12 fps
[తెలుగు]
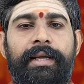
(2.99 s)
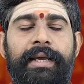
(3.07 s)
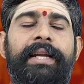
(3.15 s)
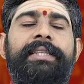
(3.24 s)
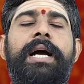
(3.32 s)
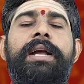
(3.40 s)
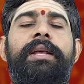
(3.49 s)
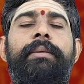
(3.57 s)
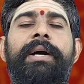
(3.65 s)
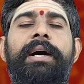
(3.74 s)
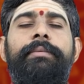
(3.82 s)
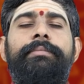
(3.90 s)
గణేశాయ
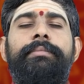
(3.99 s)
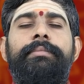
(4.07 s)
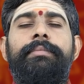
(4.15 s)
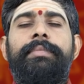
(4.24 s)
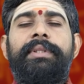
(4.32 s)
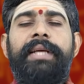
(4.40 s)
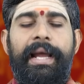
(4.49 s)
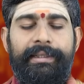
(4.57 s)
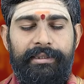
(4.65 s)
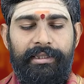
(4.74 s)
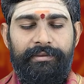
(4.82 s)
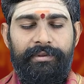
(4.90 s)
నమ
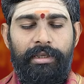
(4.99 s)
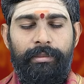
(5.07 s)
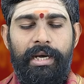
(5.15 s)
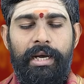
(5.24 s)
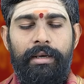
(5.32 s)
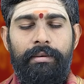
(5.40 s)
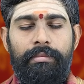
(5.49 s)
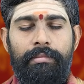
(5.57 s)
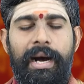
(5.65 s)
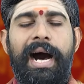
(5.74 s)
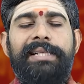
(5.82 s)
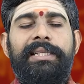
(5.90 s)
గాయత్రిదేవి నమ
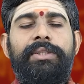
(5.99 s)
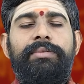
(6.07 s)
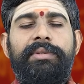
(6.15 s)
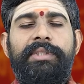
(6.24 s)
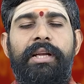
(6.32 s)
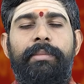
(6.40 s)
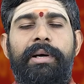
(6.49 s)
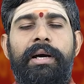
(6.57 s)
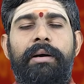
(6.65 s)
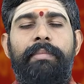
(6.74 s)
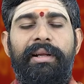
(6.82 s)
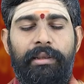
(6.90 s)
మహాసరస్వతి నమ
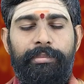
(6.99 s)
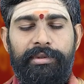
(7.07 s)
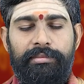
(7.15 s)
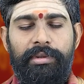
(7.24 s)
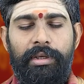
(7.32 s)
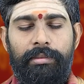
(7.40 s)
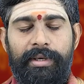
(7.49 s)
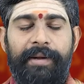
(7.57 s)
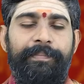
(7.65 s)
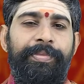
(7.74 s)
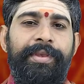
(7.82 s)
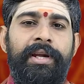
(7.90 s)
మాతాపితృభ్య నమ
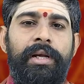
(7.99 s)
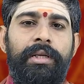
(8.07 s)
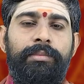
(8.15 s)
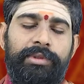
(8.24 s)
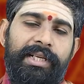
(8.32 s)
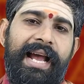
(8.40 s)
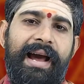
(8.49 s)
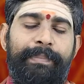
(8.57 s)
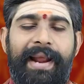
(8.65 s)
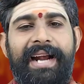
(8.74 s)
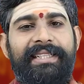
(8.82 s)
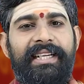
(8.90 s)
ముందుగా
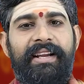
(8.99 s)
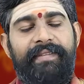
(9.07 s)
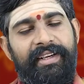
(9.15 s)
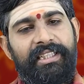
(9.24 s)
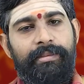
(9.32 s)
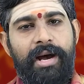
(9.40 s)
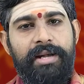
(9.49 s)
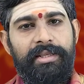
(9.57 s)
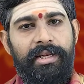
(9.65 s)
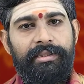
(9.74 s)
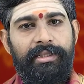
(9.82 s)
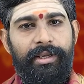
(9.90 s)
ప్రేక్షక వీక్షణ
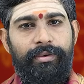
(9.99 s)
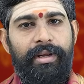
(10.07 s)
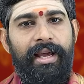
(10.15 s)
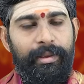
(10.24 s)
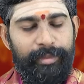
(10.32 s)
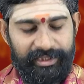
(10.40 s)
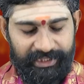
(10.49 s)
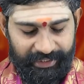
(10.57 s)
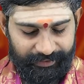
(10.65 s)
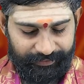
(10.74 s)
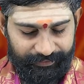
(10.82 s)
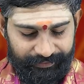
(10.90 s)
మహాశీలందరికీ కూడా నమస్కారం